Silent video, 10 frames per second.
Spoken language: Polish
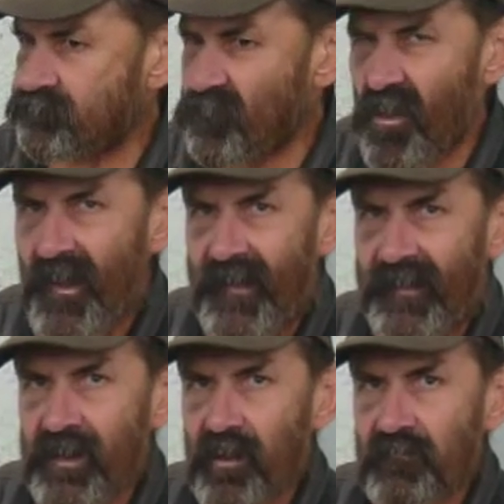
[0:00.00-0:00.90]
Zanim się no,
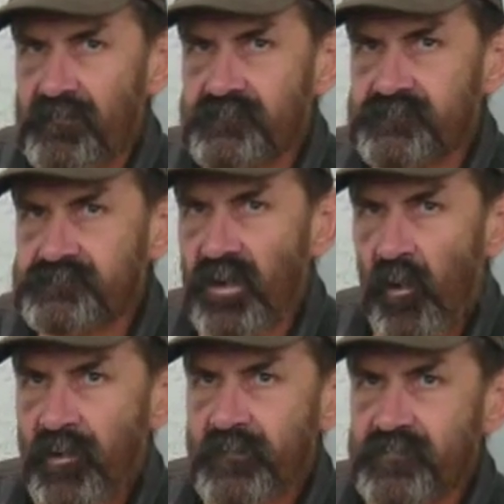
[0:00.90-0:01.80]
zaparkuje. No jak nie no?
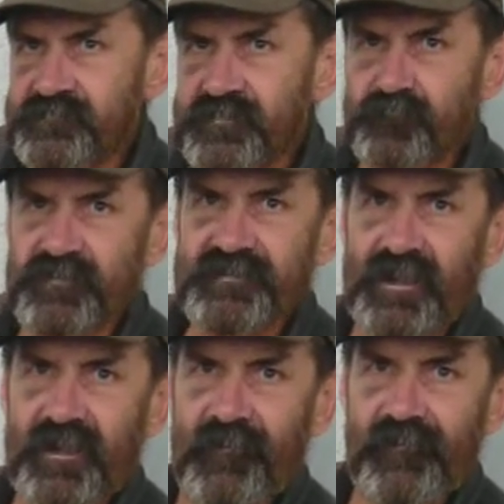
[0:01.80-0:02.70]
W
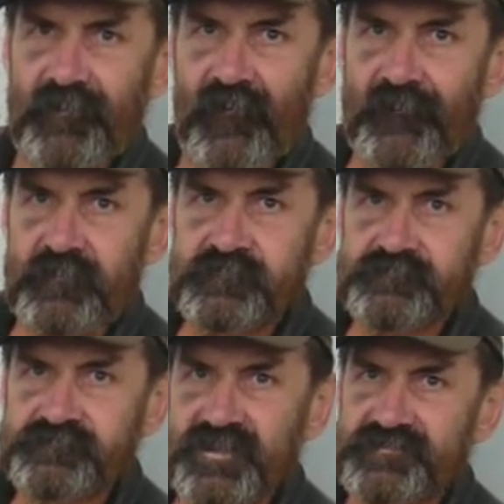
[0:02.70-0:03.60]
Poznaniu No
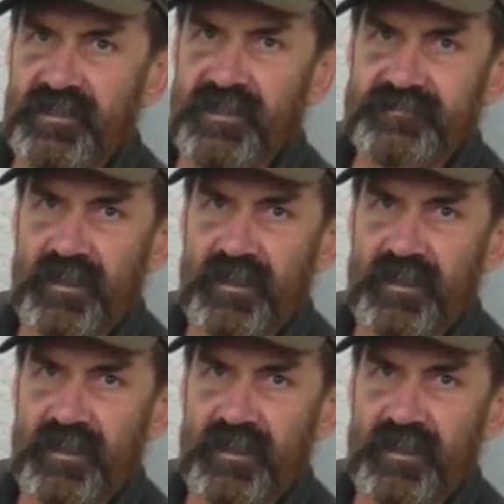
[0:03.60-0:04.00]
dwie no godziny.